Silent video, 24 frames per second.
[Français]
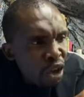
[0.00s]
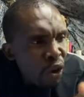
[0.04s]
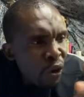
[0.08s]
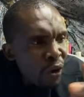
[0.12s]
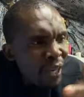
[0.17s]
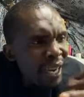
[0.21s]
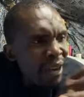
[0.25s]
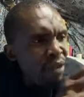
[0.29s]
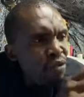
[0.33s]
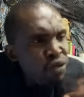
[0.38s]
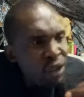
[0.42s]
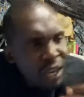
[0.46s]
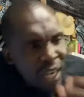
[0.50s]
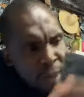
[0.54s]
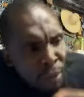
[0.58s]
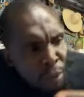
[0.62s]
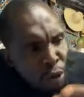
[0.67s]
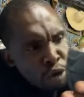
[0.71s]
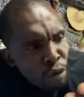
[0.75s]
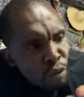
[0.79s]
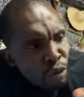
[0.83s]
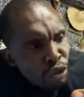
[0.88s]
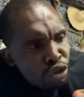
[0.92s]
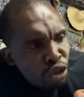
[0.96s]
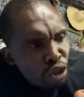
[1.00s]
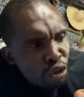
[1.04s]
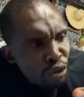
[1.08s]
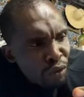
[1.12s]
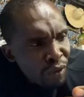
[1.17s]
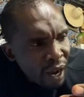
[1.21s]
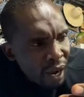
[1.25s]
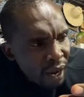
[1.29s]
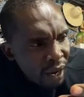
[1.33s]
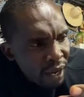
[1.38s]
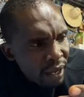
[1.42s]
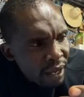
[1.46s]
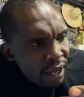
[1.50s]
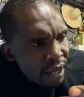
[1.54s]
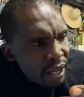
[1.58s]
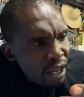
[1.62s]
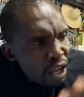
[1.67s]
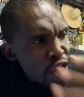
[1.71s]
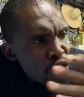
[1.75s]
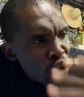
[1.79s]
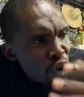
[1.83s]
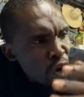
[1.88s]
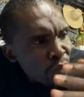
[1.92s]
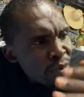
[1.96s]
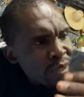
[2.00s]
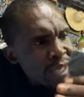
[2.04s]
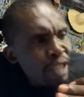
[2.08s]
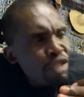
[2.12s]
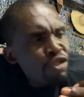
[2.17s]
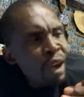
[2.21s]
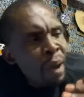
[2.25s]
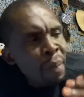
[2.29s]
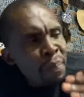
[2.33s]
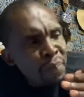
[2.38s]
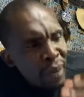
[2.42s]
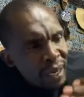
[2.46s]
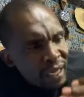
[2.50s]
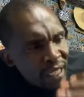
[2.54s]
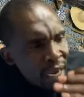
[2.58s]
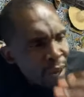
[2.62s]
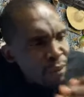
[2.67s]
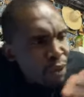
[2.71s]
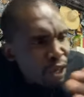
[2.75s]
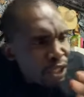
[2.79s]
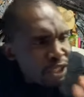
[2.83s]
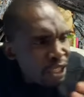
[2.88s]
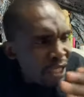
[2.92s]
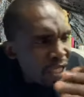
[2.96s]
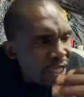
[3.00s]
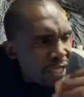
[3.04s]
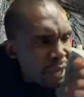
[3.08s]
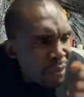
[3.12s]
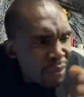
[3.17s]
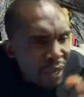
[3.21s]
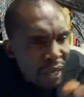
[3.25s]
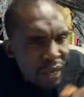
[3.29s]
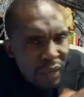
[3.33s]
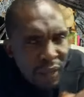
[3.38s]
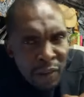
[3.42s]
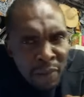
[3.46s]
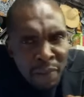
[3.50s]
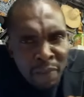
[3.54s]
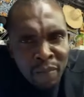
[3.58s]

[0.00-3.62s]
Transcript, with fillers: On envoie d'abord le monsieur devant. Comme ça, tu vas prendre la moitié de ses biens.